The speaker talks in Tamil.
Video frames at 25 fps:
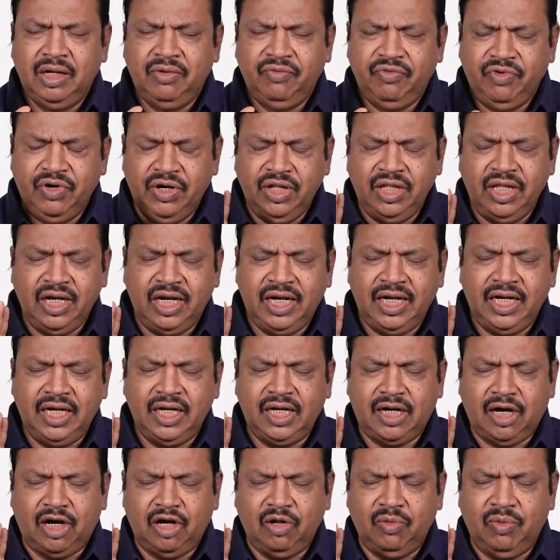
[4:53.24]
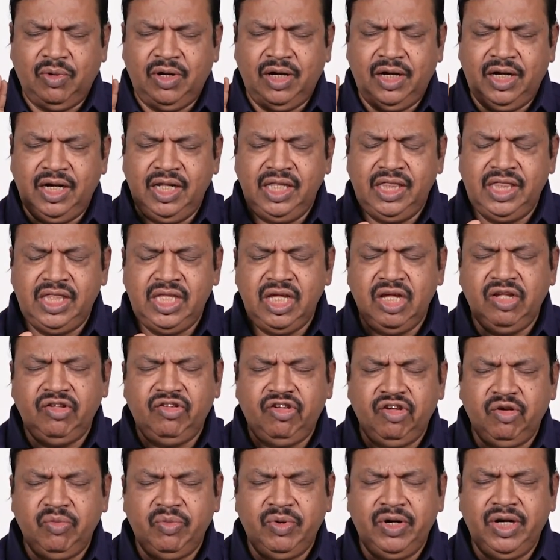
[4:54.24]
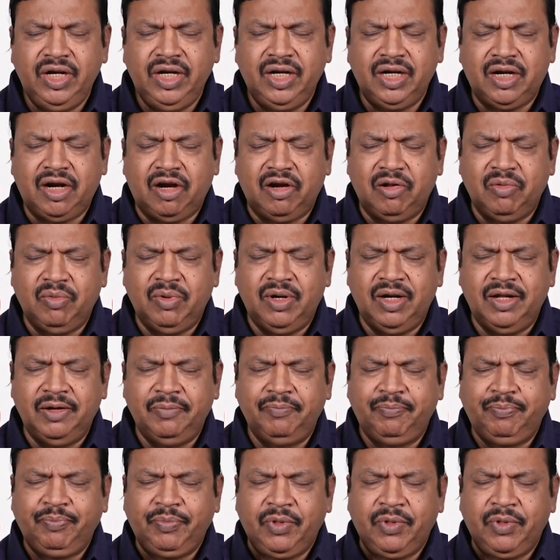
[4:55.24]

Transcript: விடுதலையின் கடவுளே நித்திய ஜீவனின் கடவுளே